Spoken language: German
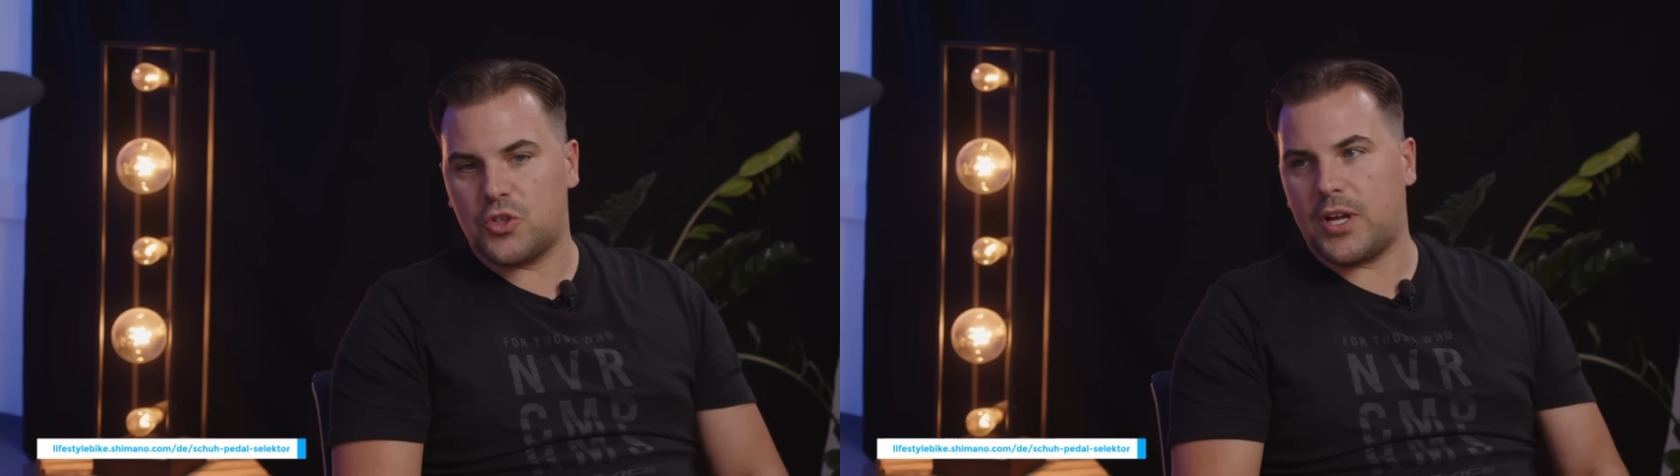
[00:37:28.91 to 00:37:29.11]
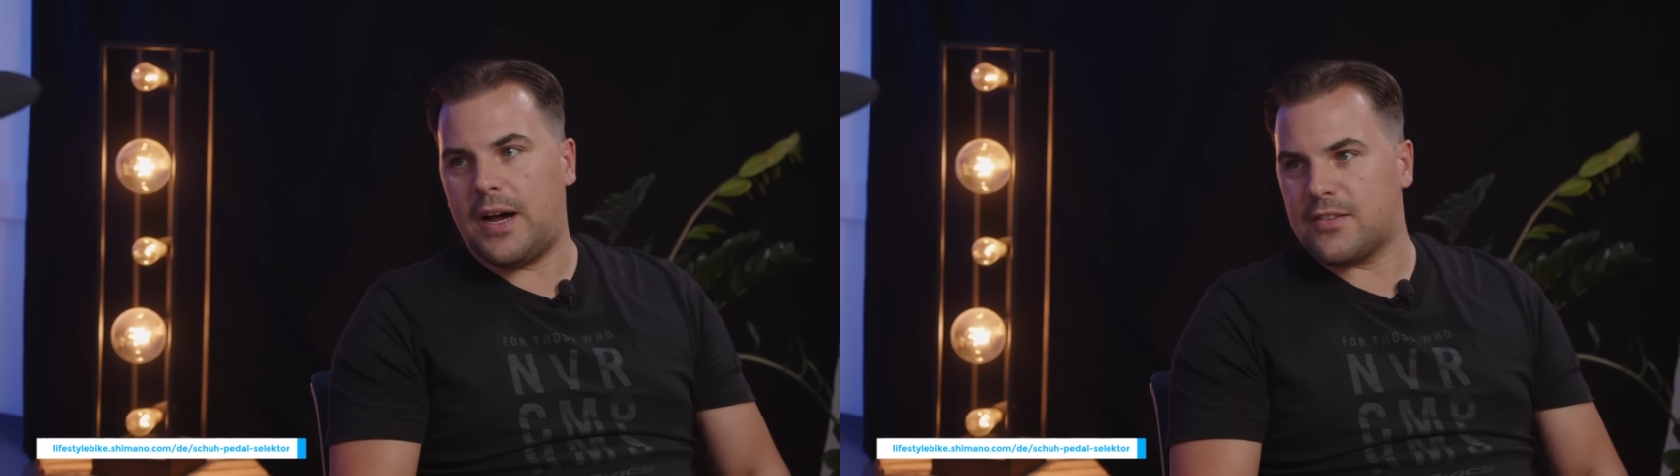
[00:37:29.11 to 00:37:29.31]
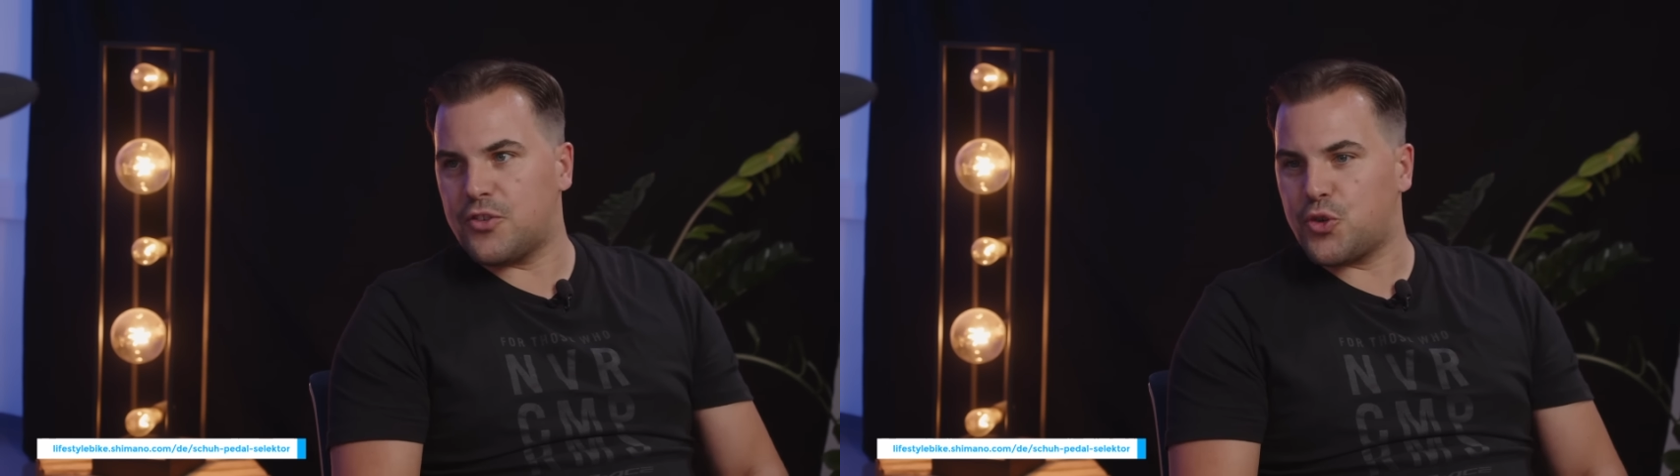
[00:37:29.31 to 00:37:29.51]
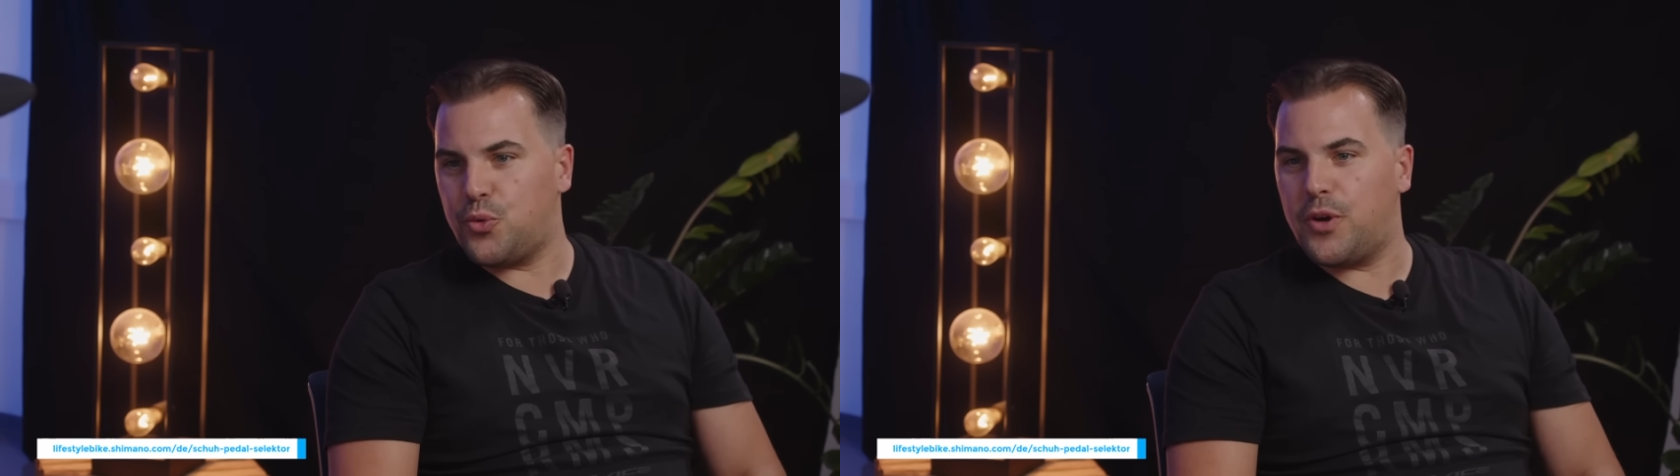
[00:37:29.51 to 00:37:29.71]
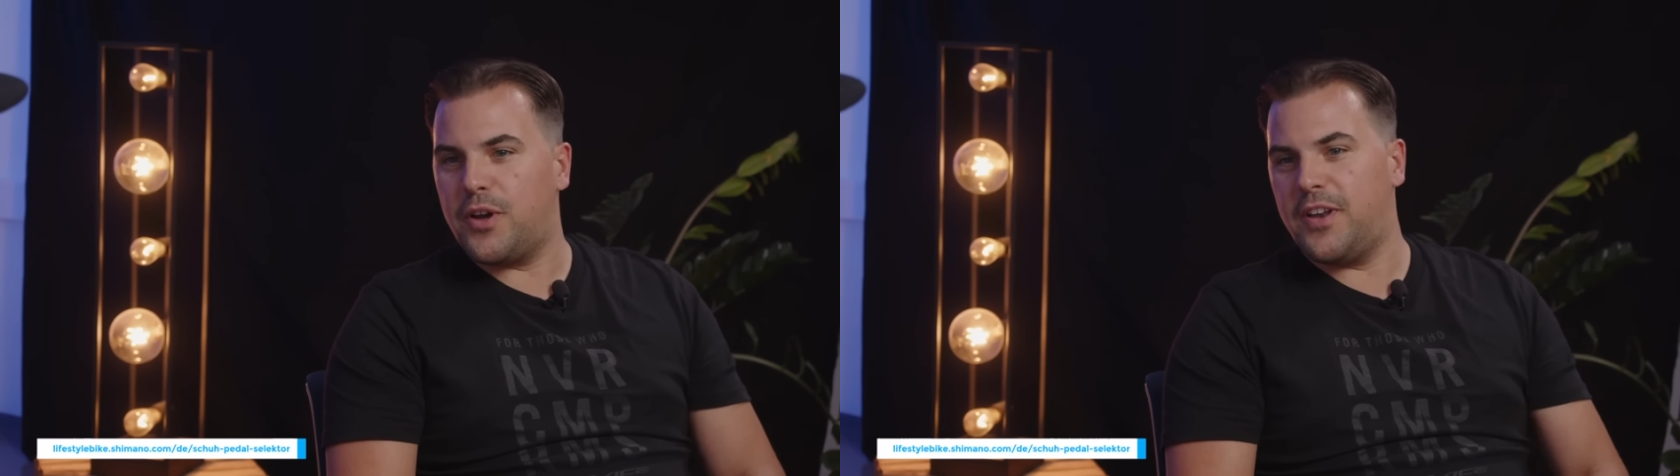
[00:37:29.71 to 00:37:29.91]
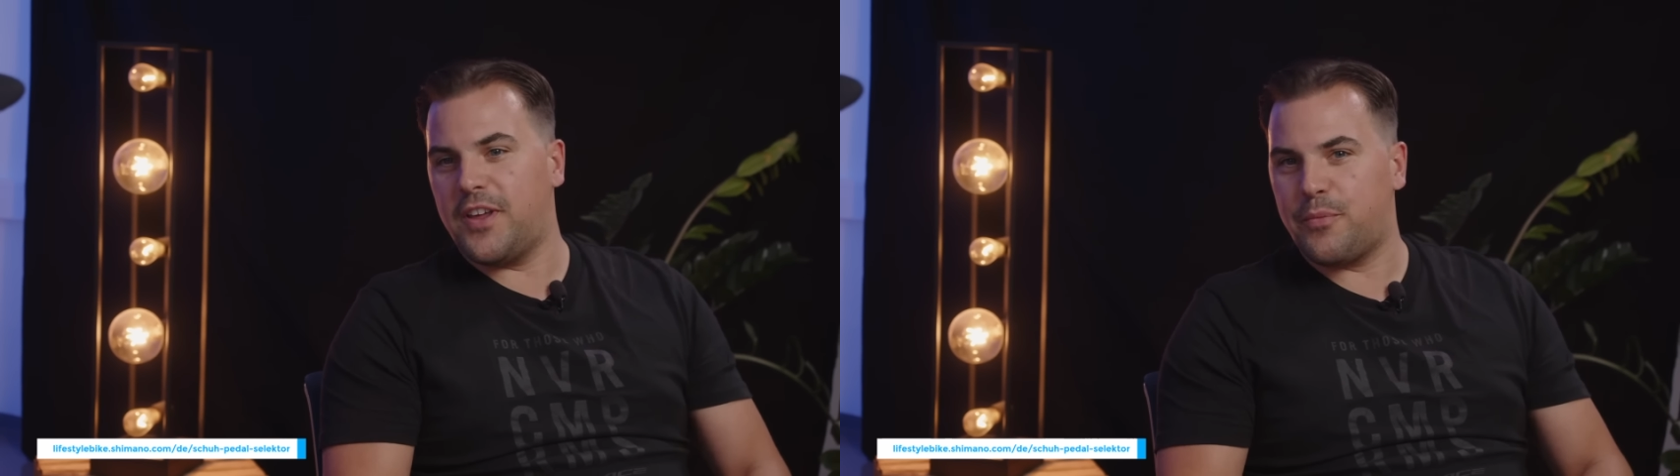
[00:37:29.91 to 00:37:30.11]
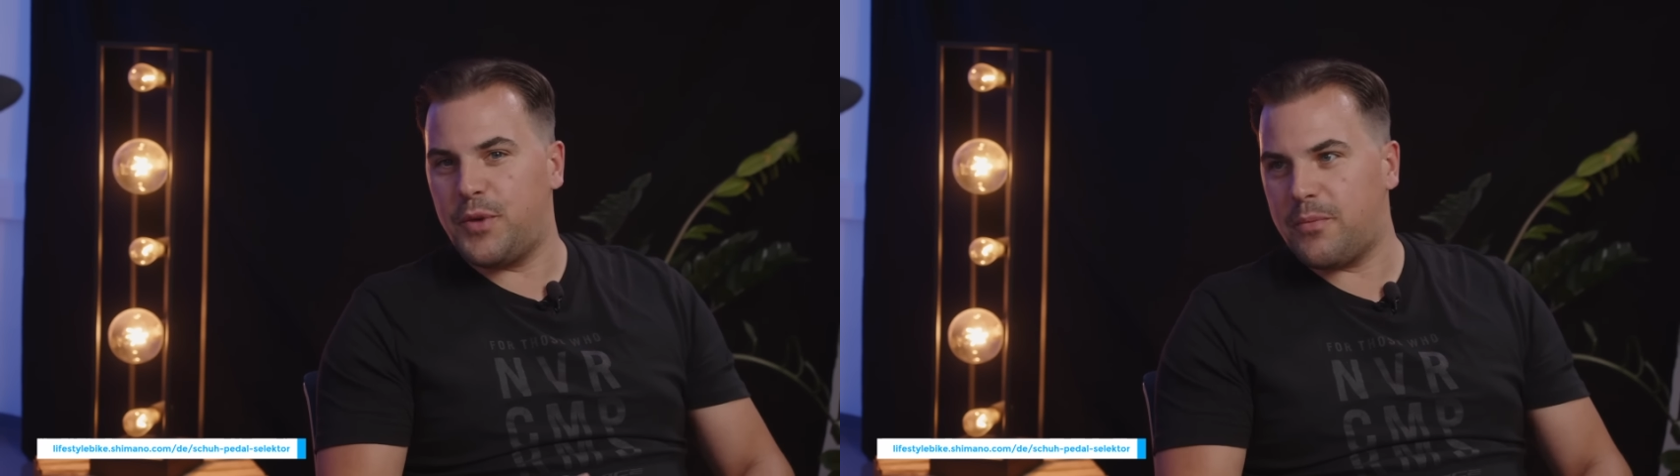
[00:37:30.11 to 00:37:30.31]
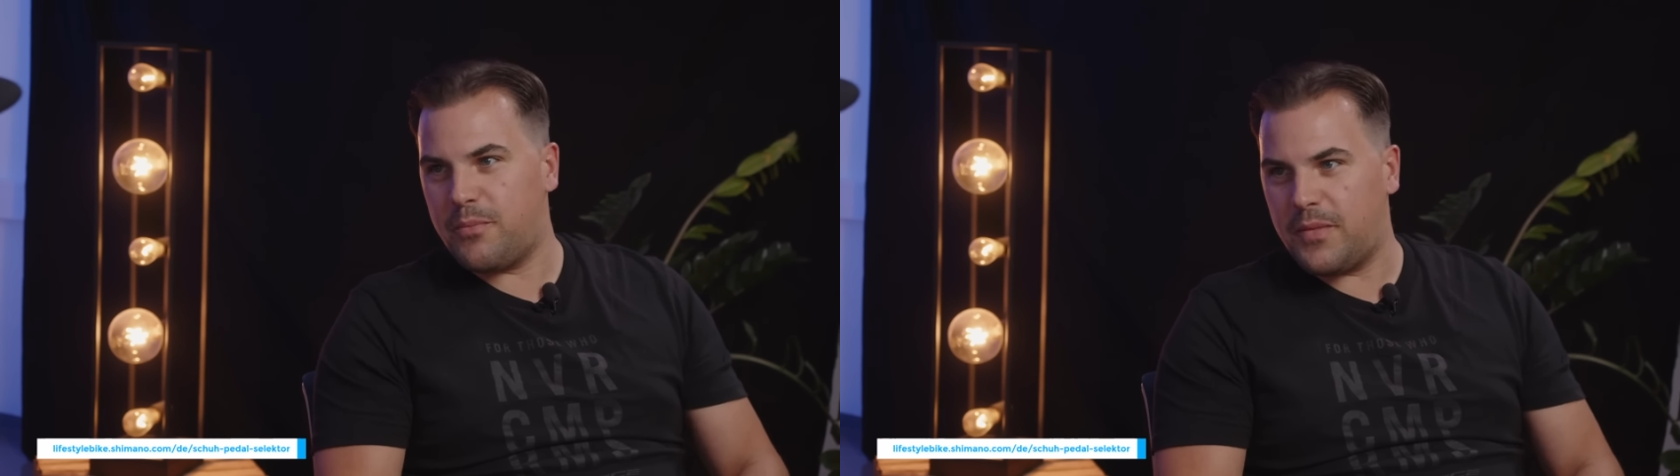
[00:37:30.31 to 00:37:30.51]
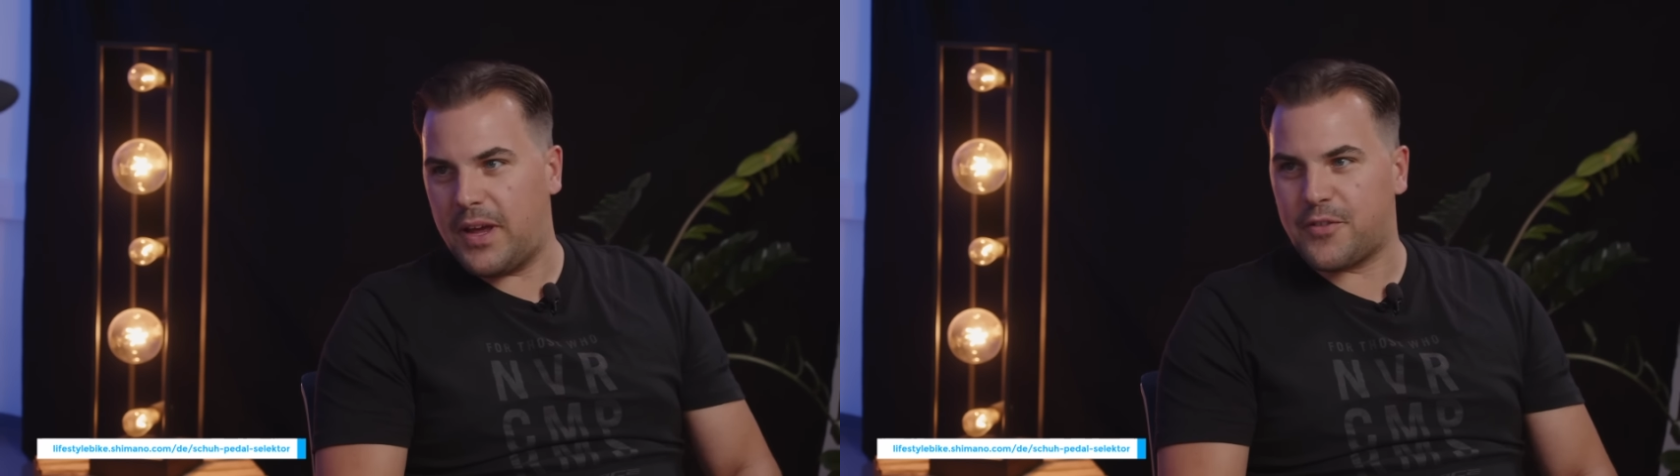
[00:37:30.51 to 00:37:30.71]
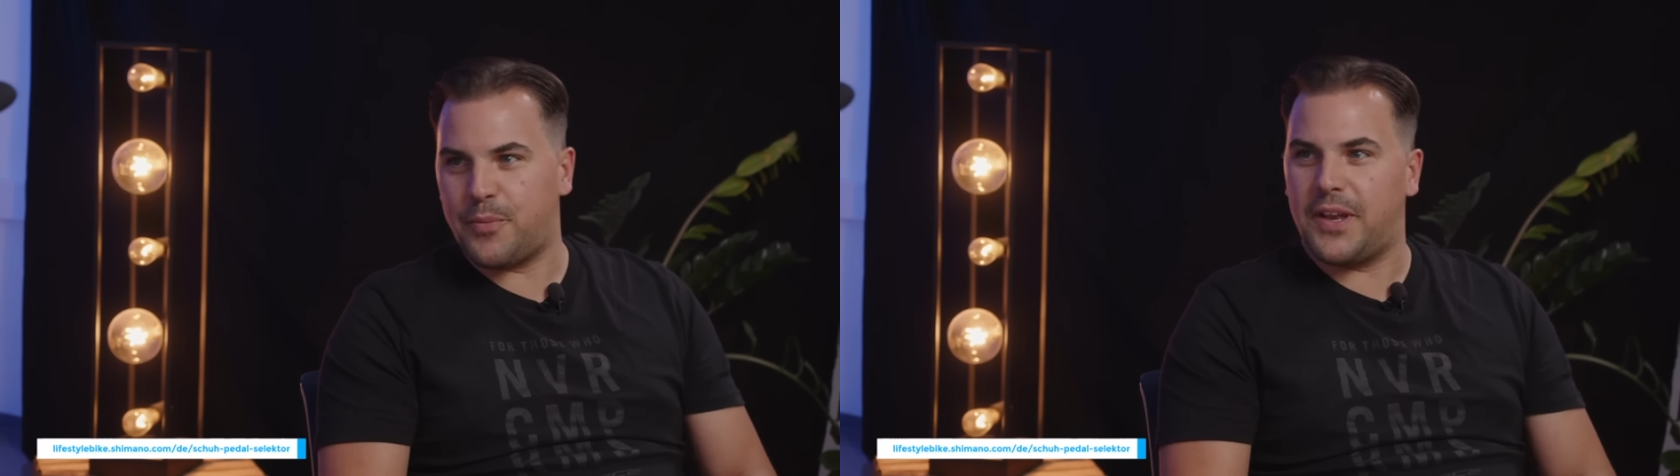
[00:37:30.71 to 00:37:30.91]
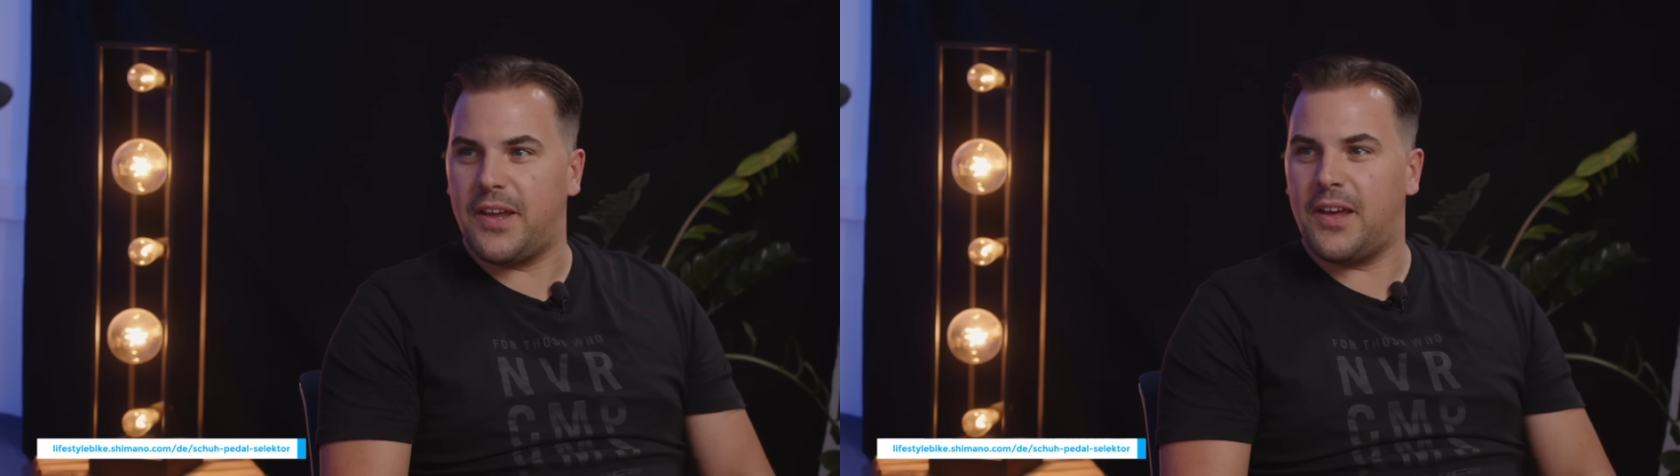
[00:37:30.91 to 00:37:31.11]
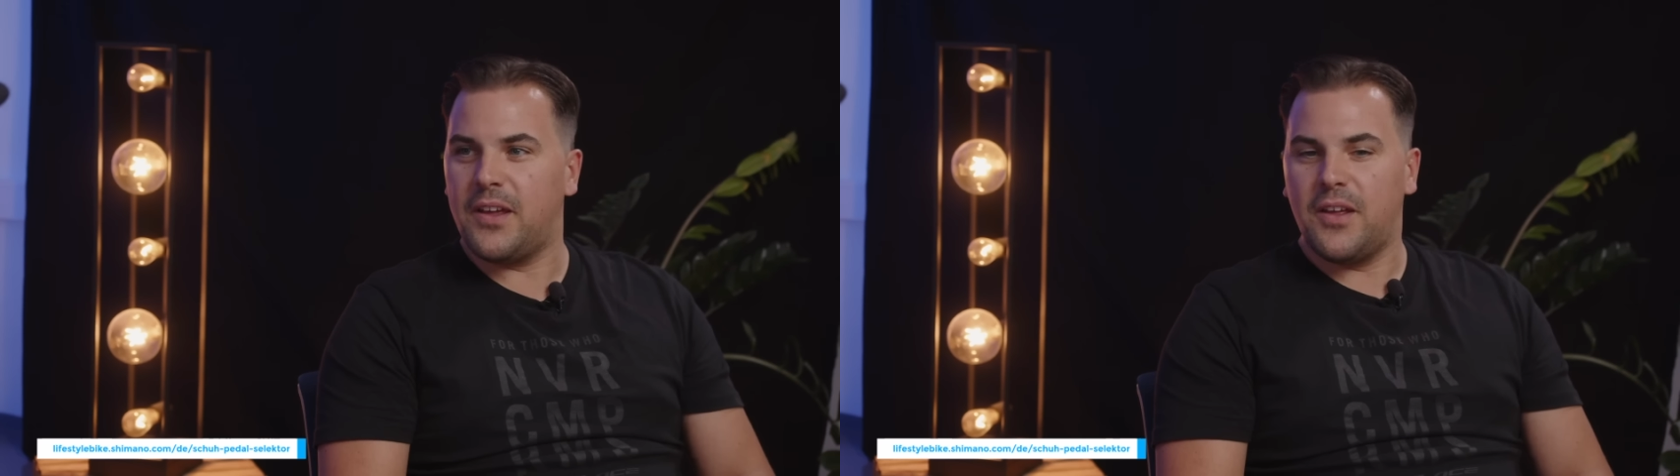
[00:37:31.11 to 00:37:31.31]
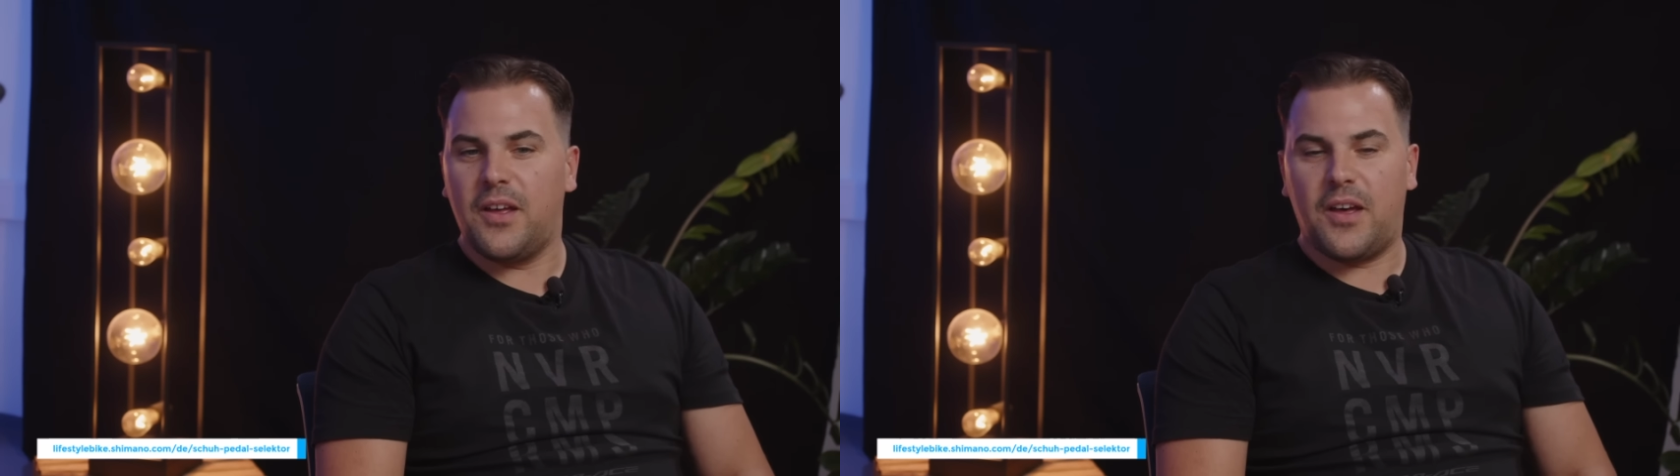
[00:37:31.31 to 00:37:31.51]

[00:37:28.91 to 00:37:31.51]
Straßenschuh, nicht mit einem SPD